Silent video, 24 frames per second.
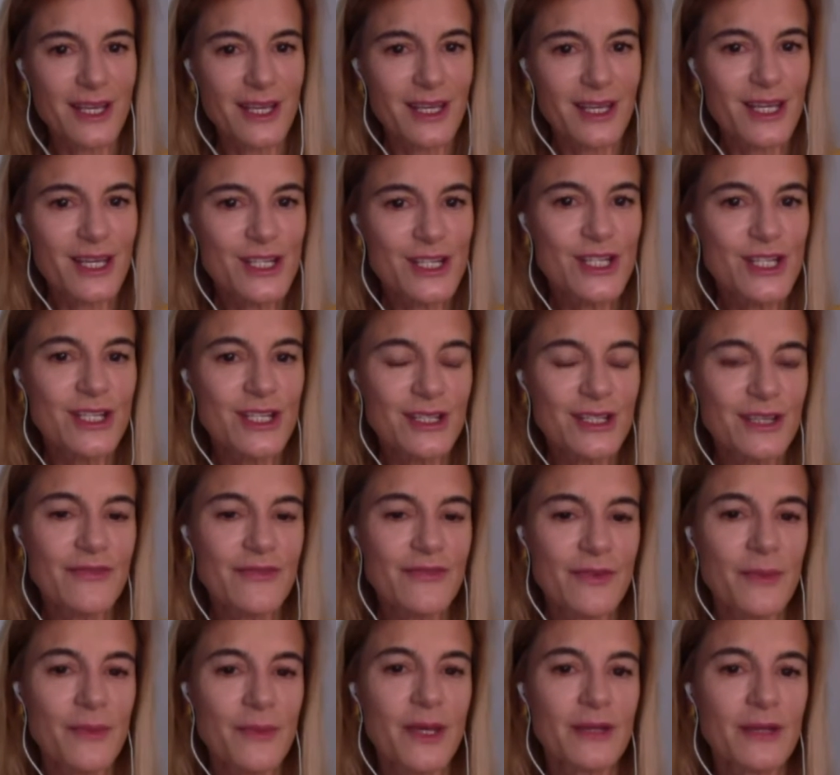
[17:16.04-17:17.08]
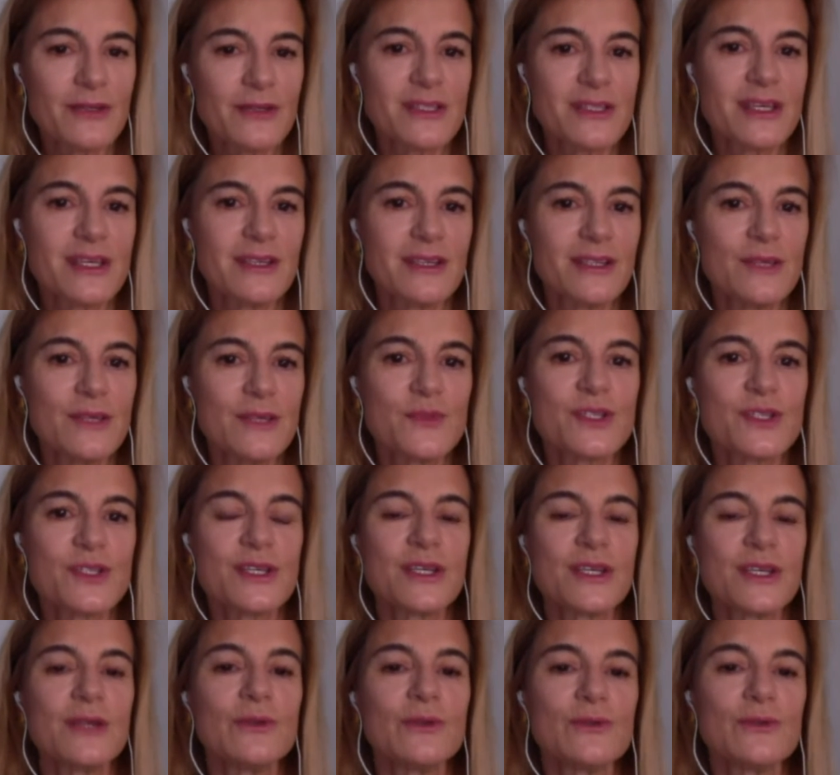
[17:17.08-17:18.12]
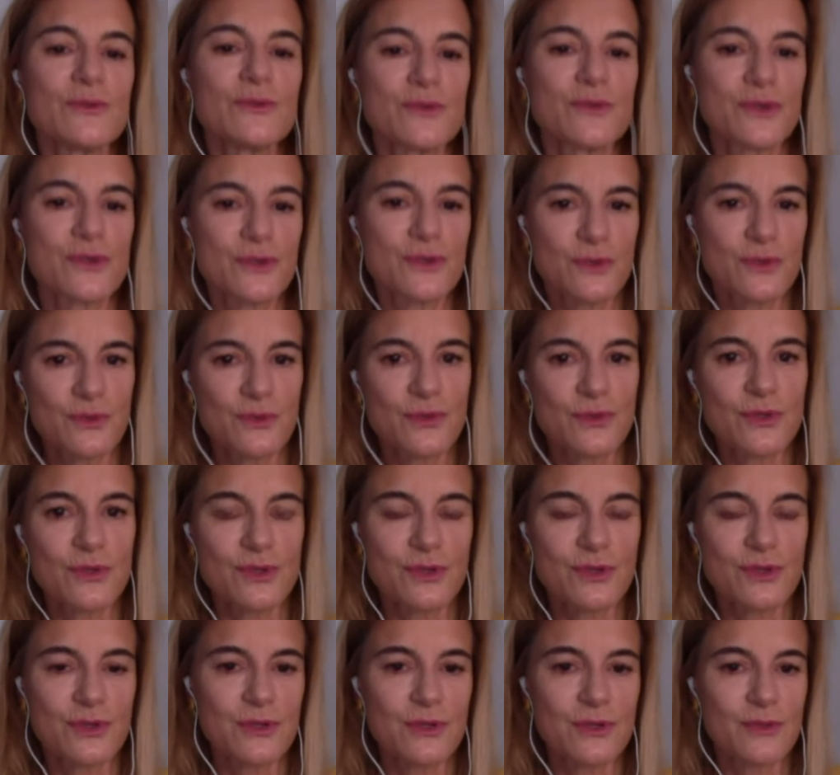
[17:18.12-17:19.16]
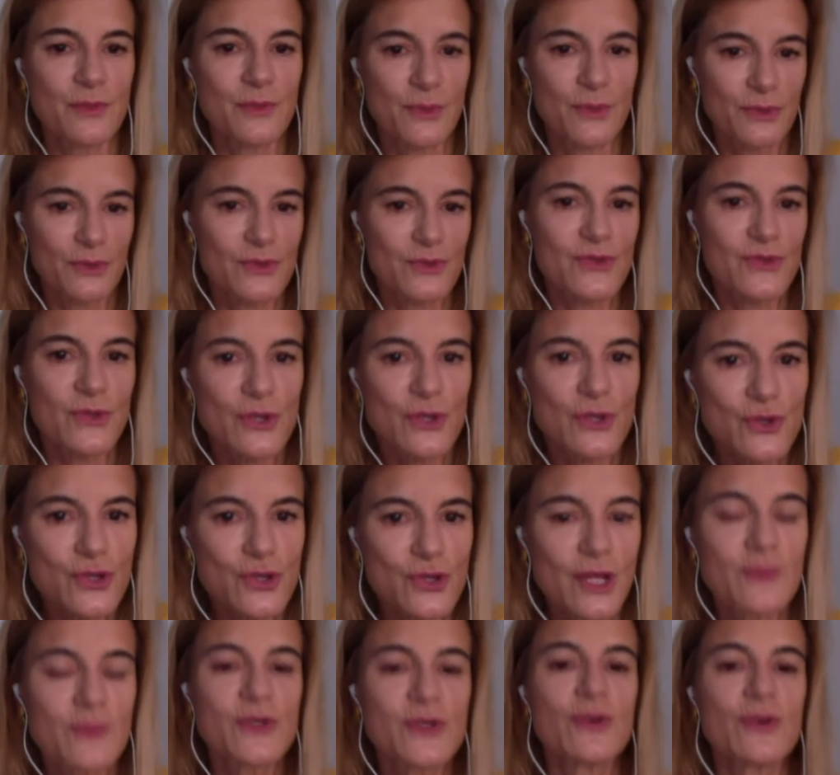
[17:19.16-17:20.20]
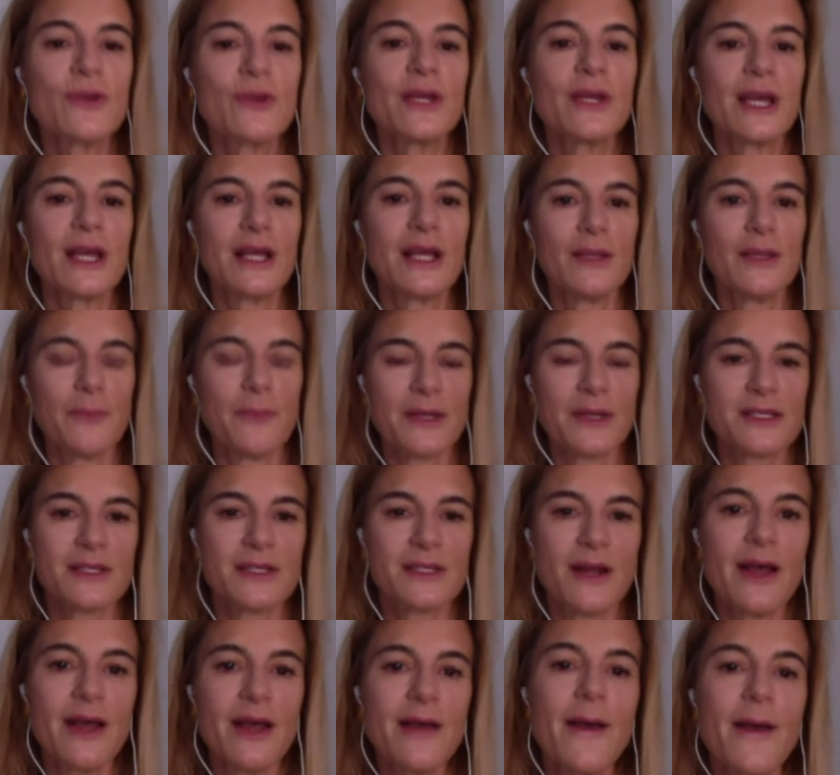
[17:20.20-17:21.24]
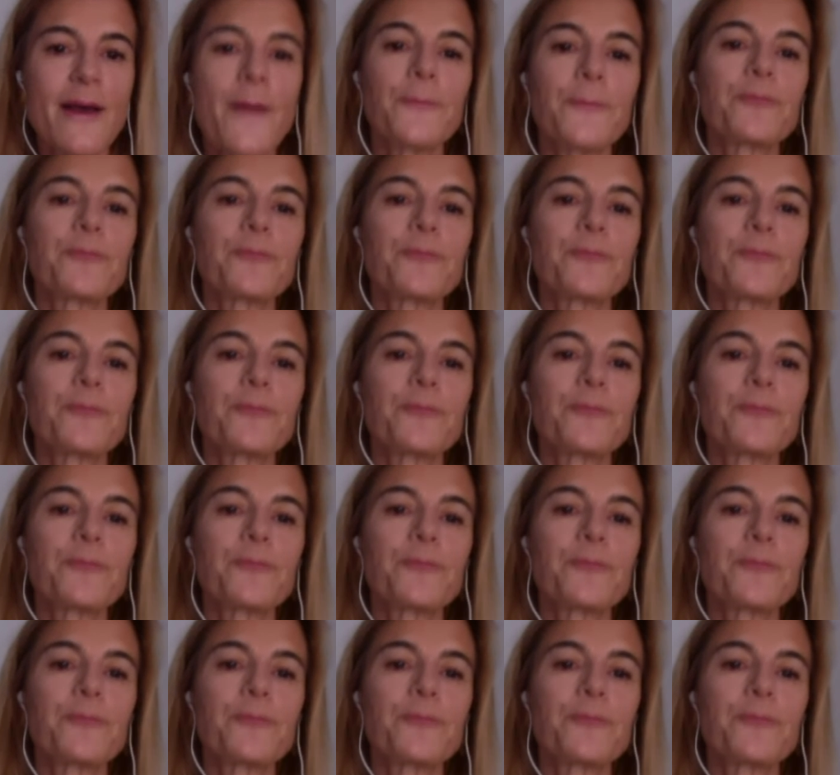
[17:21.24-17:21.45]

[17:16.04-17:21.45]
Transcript: instintivamente sentimos se aquilo nos, nos pronto, se nós gostamos ou não daquela peça, não é?